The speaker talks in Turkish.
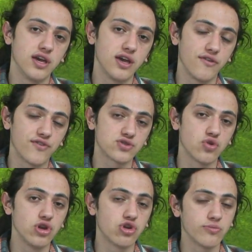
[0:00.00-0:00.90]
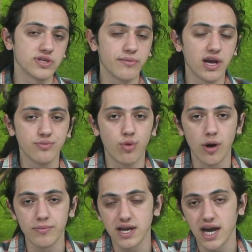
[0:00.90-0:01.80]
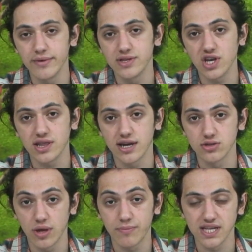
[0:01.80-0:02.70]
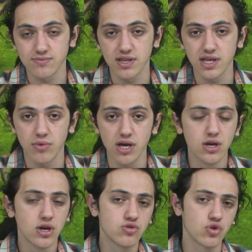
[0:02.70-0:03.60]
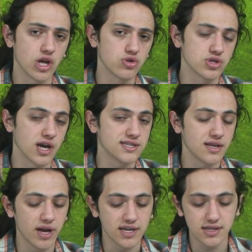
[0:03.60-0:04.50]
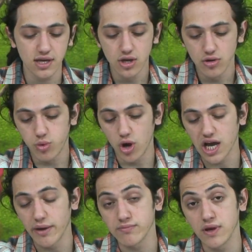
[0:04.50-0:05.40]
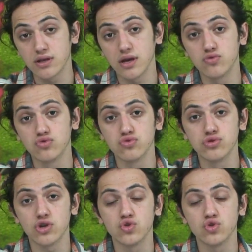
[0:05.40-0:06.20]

enfes golleri olmasa belki puan bile kaybedeceklerdi deplasmanda ama Ronaldo sayesinde belki de puan kaybetmekten kurtuldular.